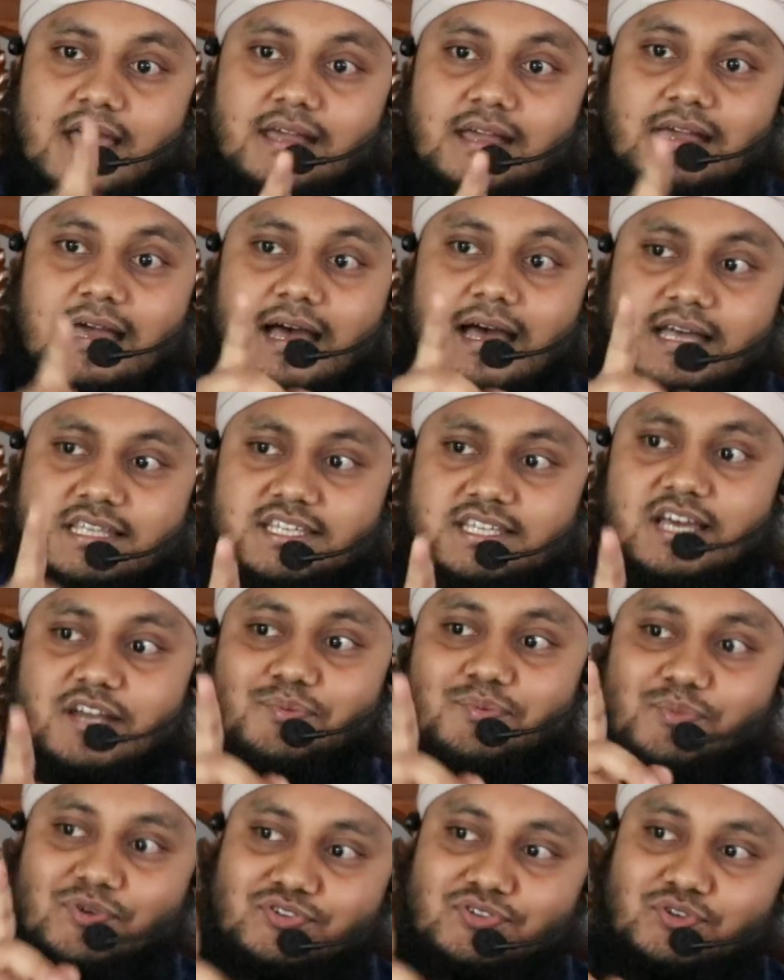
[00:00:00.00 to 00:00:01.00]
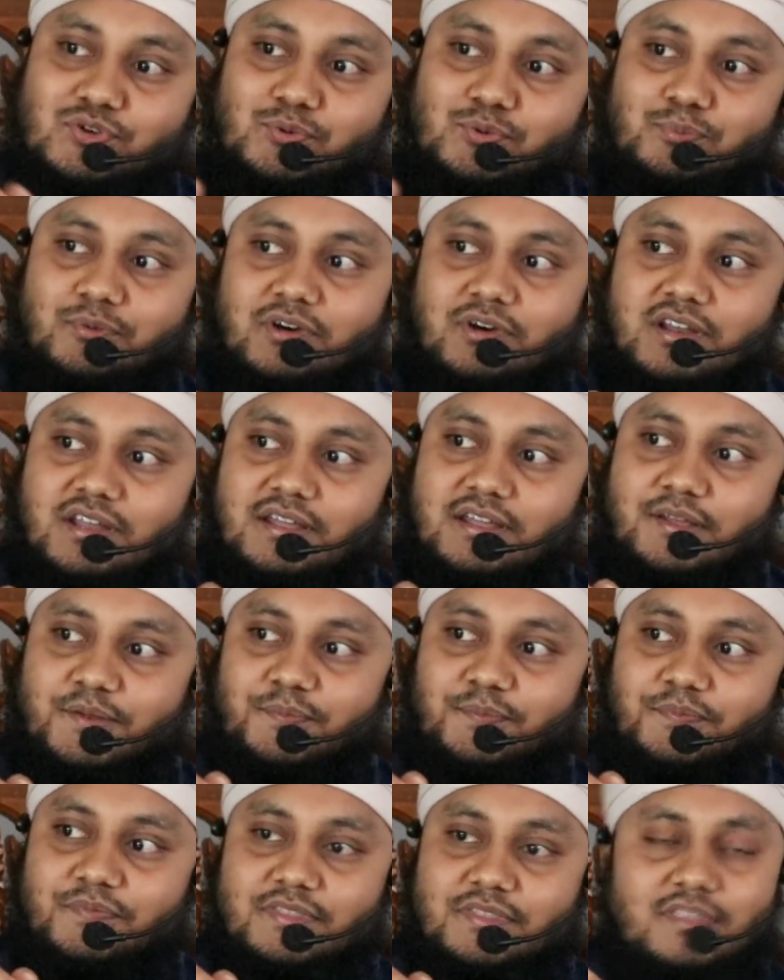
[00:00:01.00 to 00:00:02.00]
এক হাজার বছর পরে
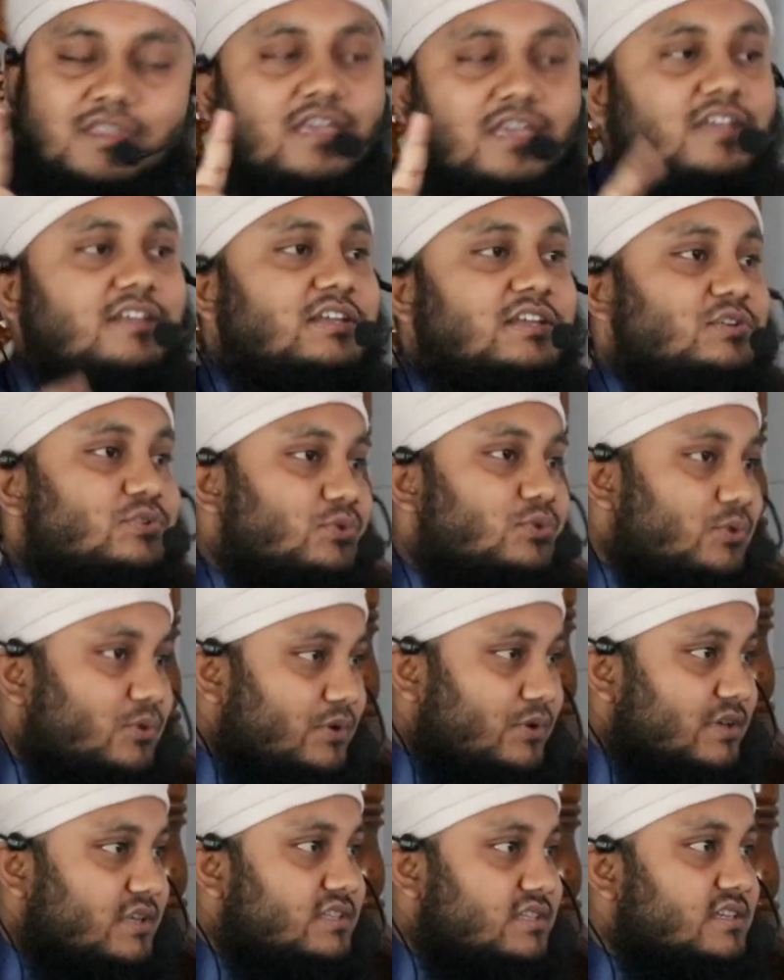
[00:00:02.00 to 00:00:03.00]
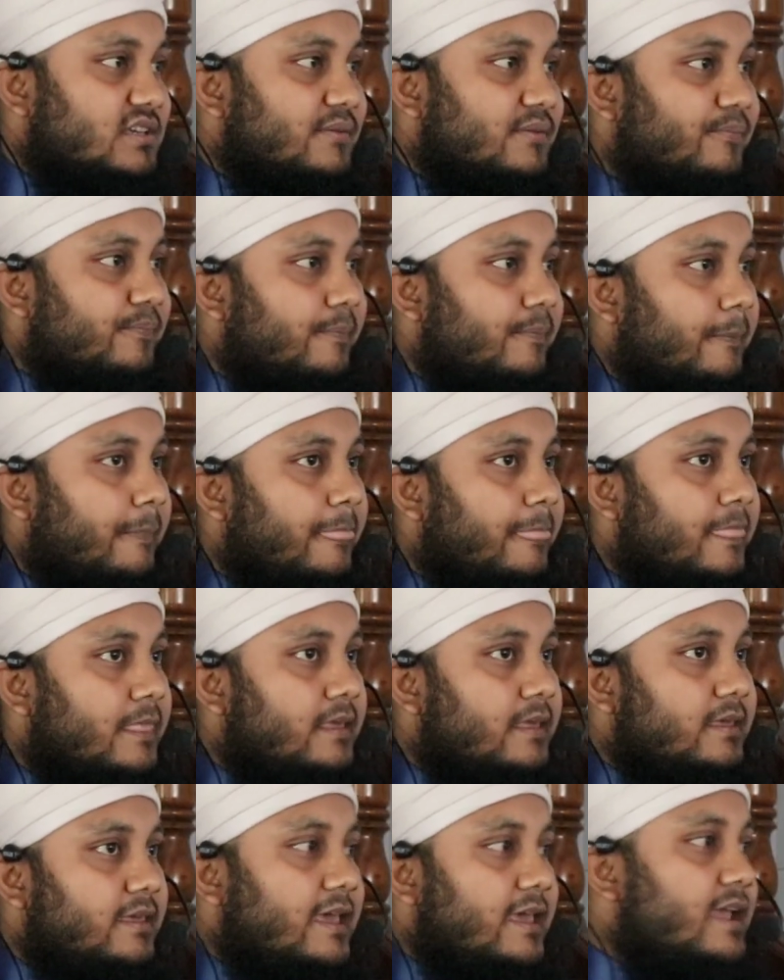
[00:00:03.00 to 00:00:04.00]
এইটা শুরু হয়েছে
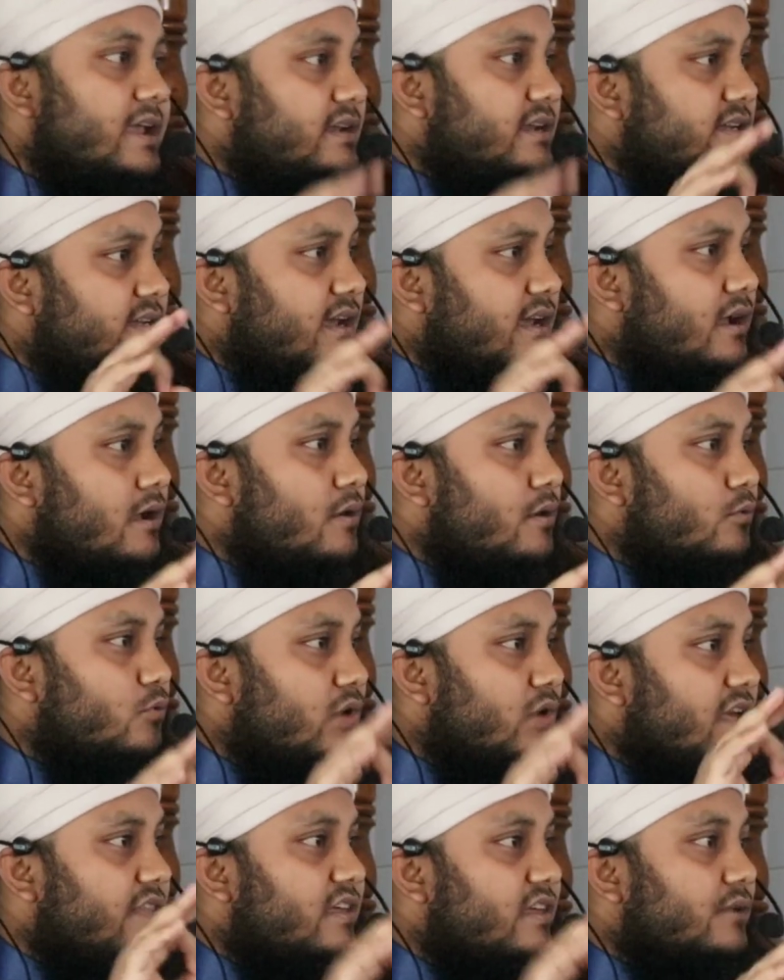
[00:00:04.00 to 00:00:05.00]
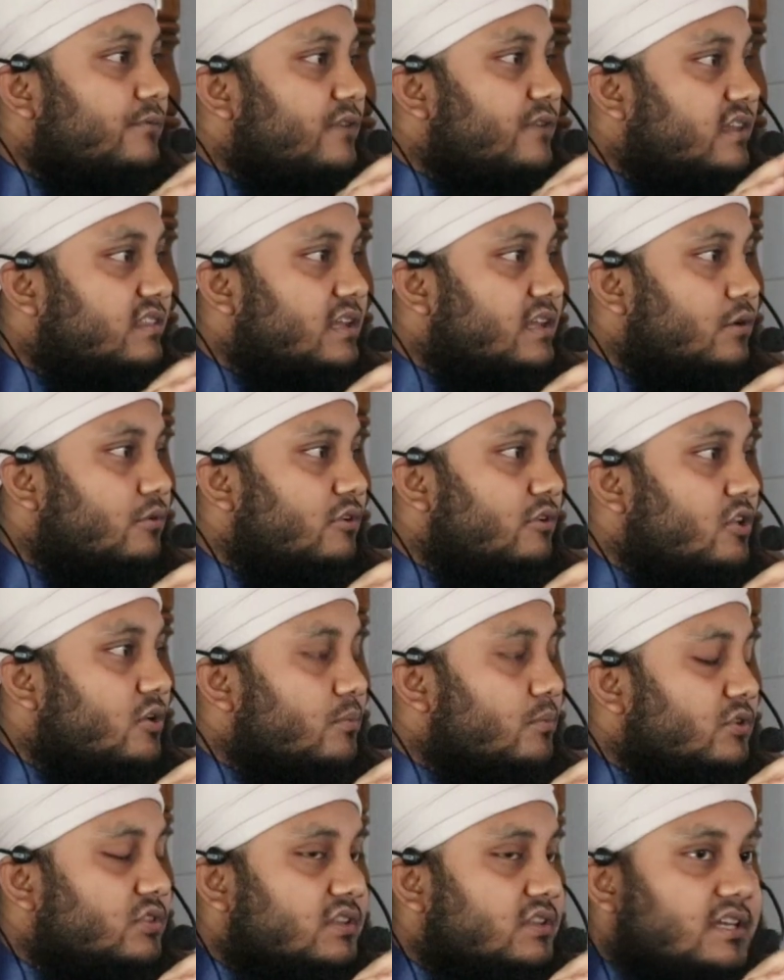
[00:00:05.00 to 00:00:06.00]
এইটা ওনাদের
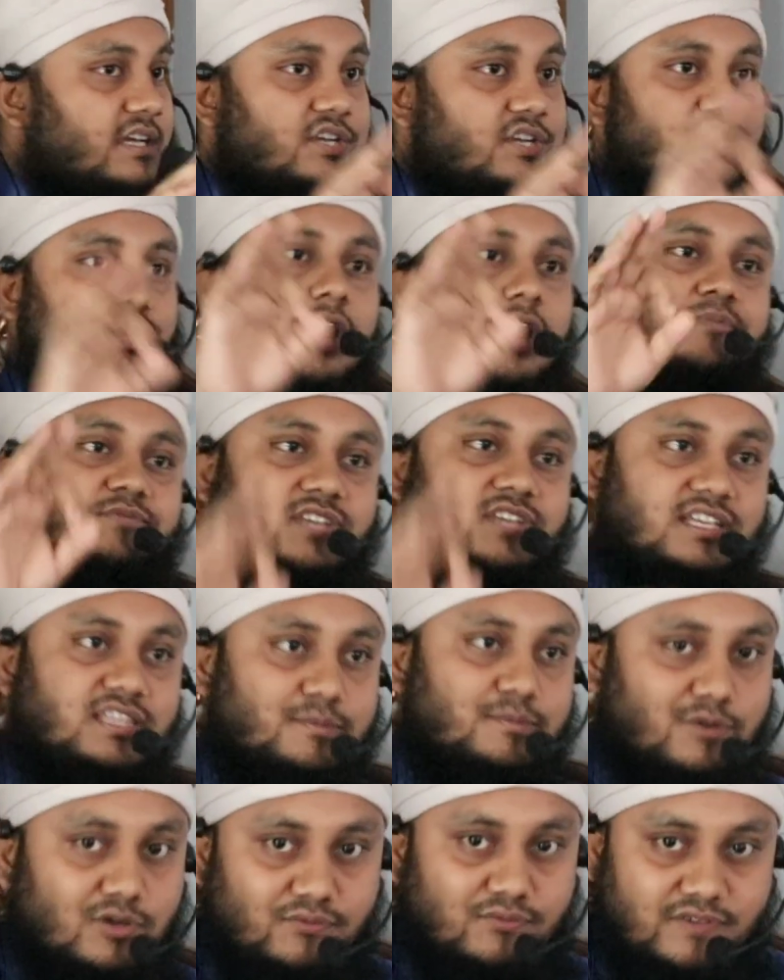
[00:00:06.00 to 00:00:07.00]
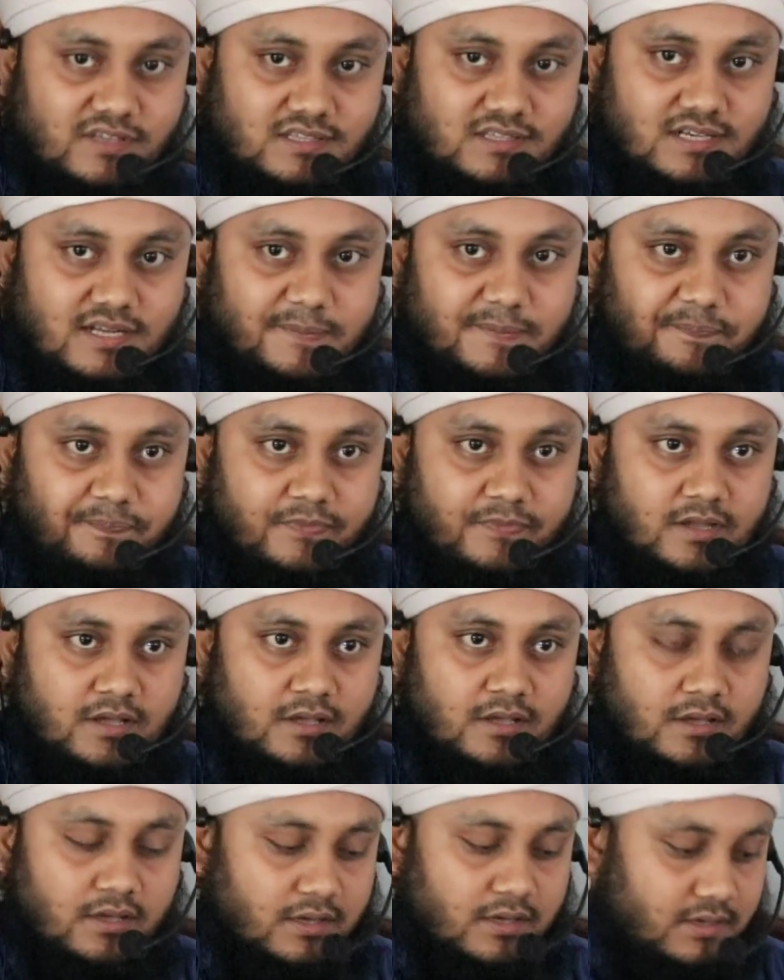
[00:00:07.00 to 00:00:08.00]
ফেতনাগুলোর মধ্যে থেকে সবচাইতে বড় ফেতনা
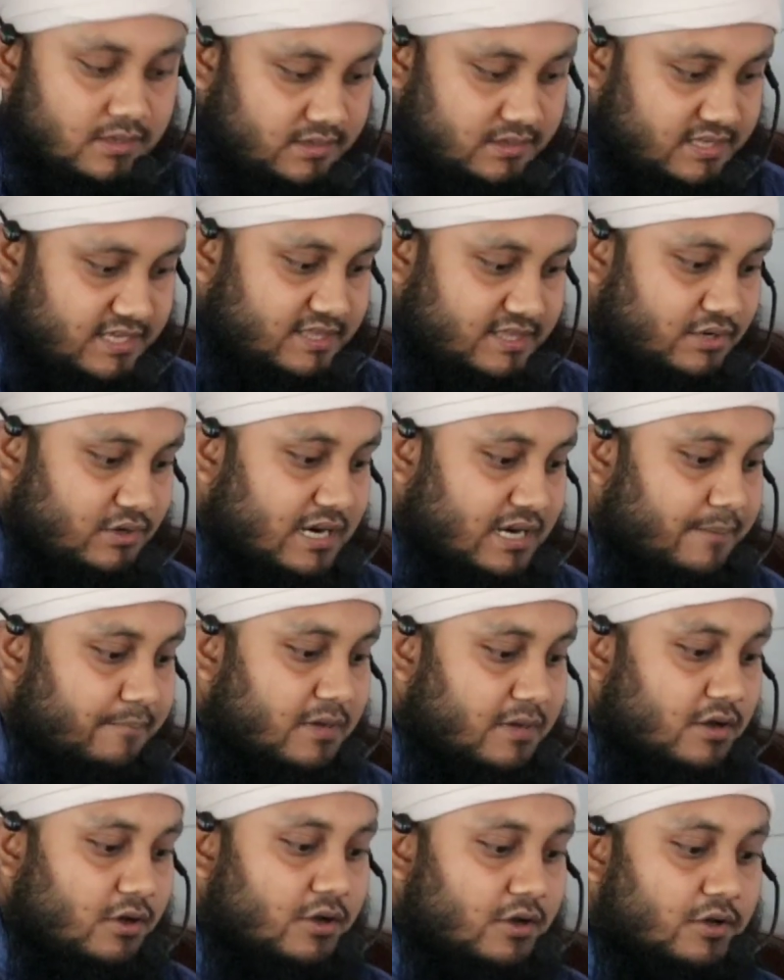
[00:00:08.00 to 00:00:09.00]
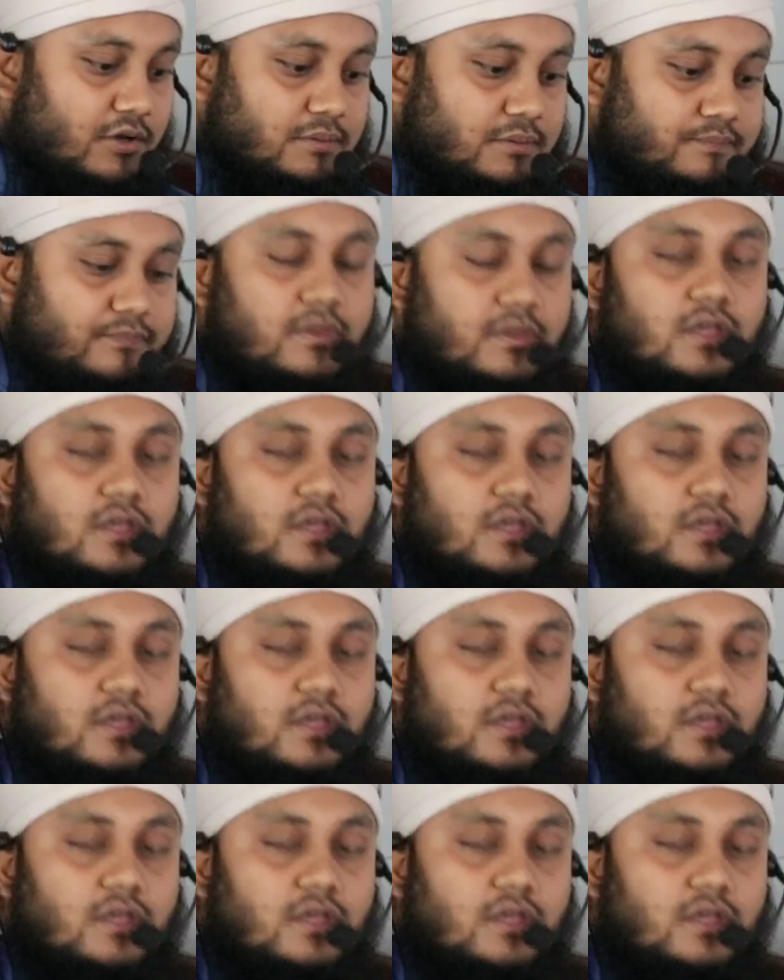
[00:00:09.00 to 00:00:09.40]
দ্বিতীয় নাম্বার হলো